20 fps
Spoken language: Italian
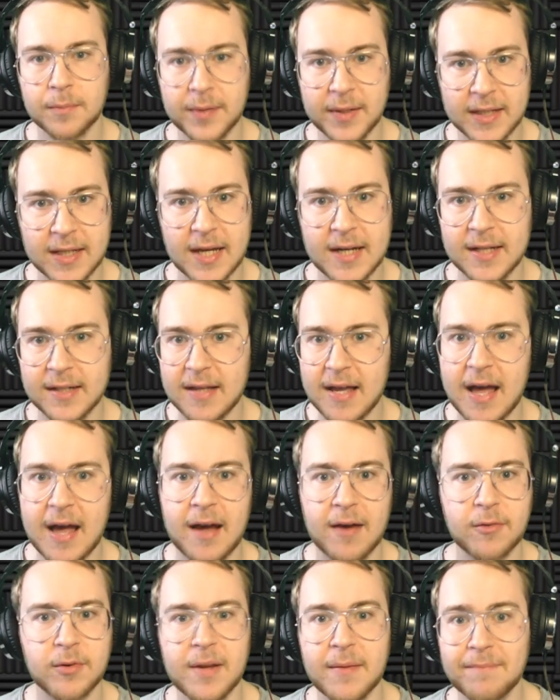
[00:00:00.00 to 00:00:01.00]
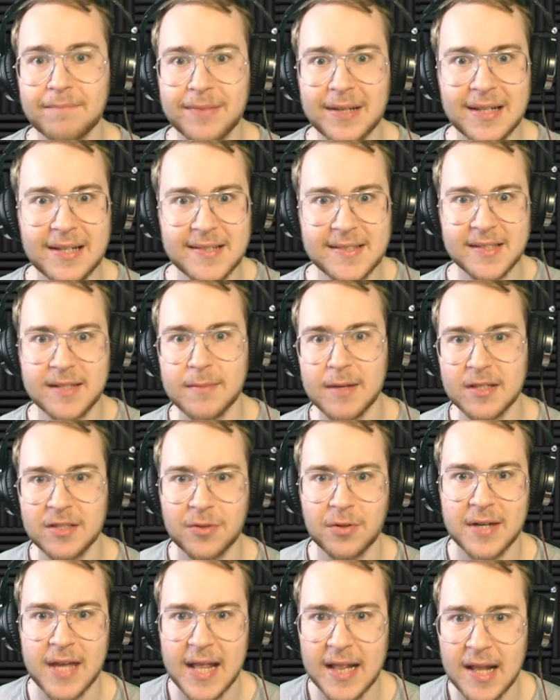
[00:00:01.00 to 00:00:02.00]
per carità, è una bellissima
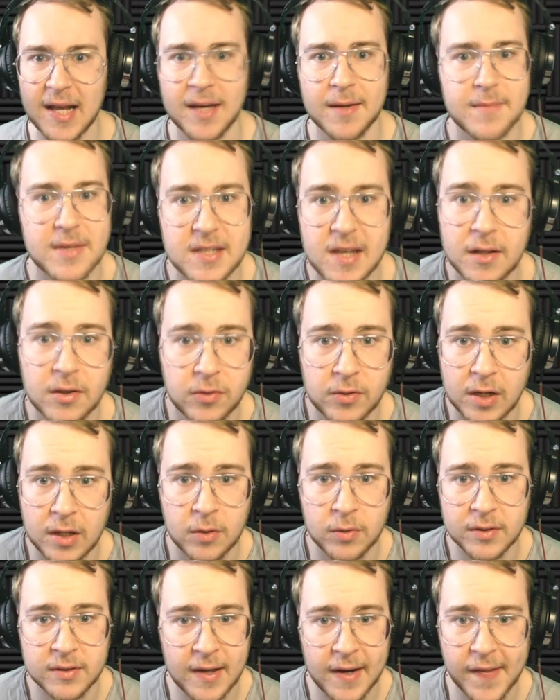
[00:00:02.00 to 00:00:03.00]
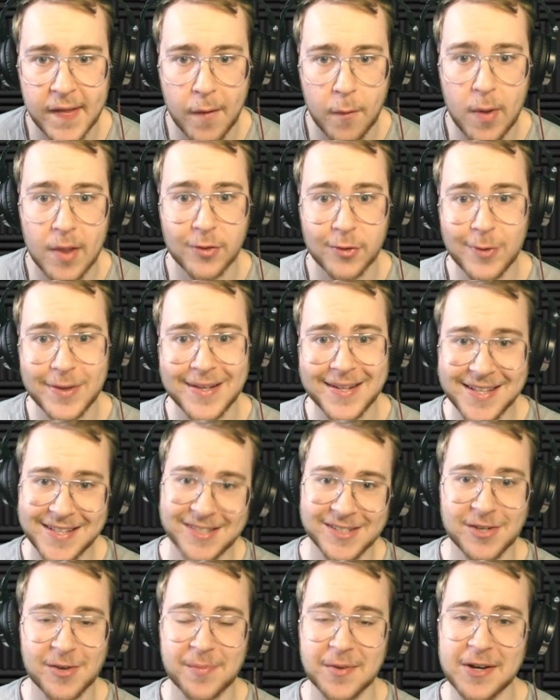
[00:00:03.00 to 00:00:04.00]
storiella che mi sento raccontare da quando
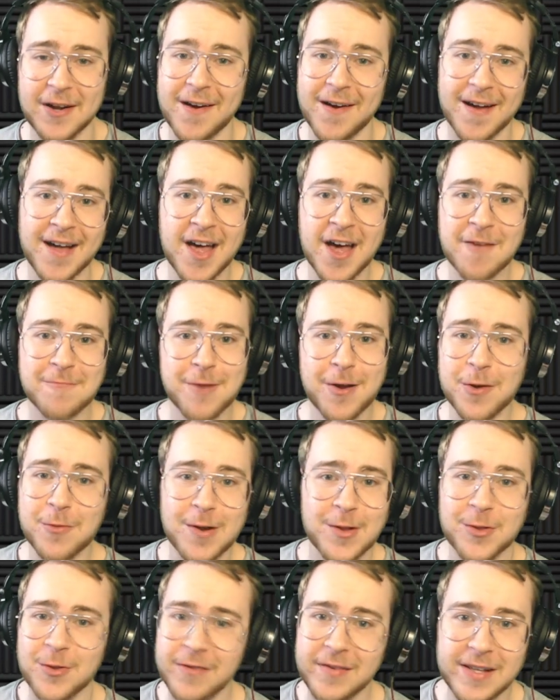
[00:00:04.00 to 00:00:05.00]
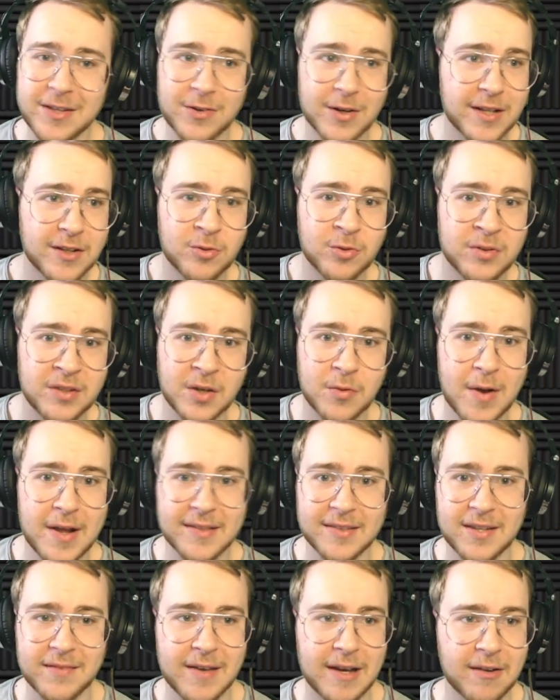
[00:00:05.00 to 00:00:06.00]
inizio, però poi quando vedo che tutti
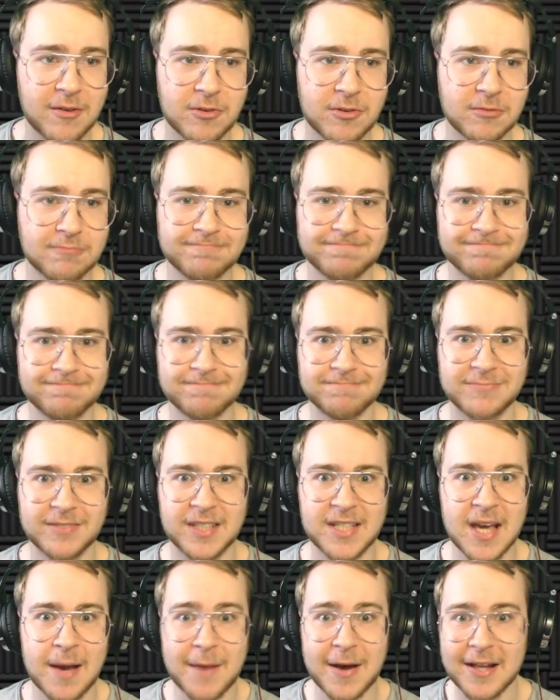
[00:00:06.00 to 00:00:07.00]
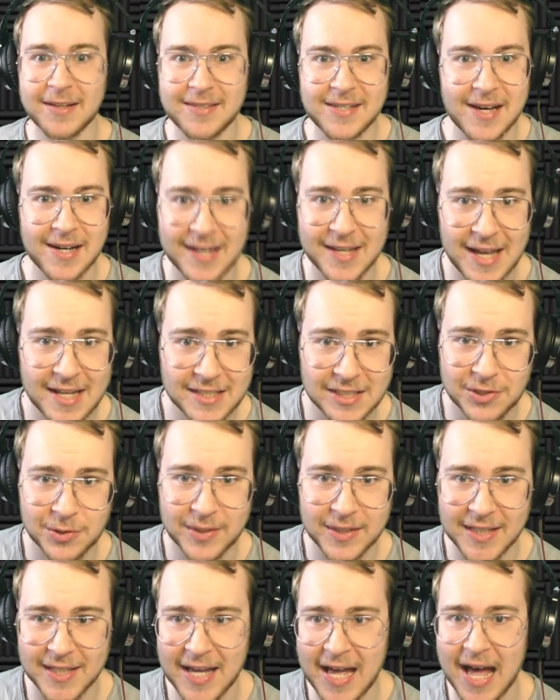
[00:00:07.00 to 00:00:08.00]
quanti vengono chiamati a
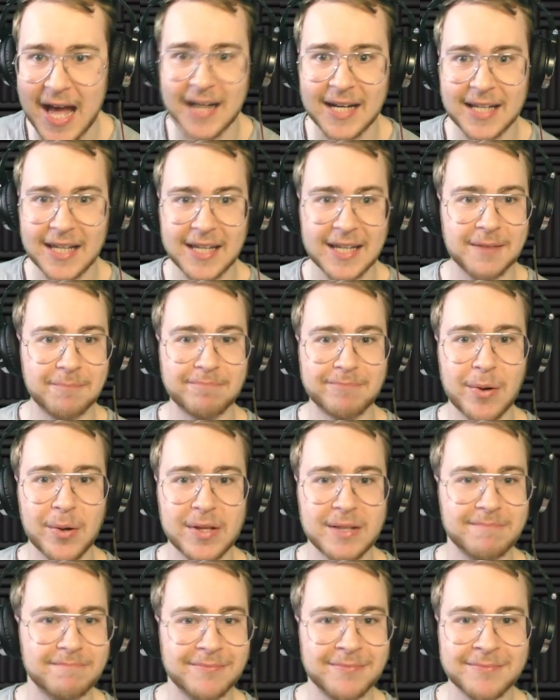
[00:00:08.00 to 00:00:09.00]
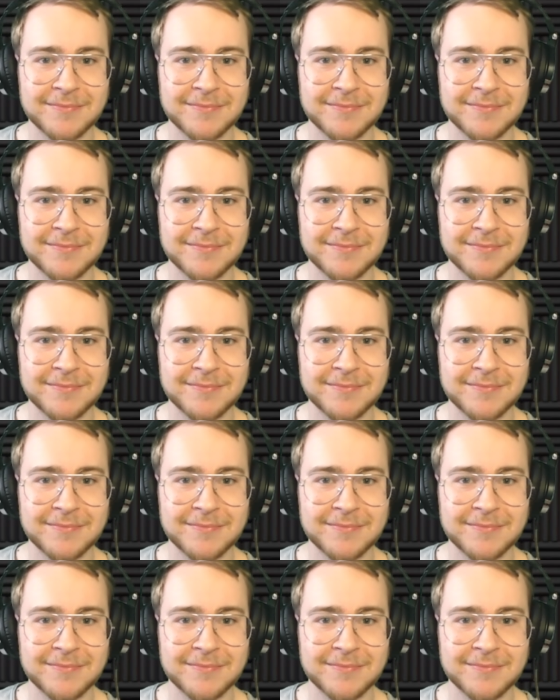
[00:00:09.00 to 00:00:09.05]
cazzo di cane e poi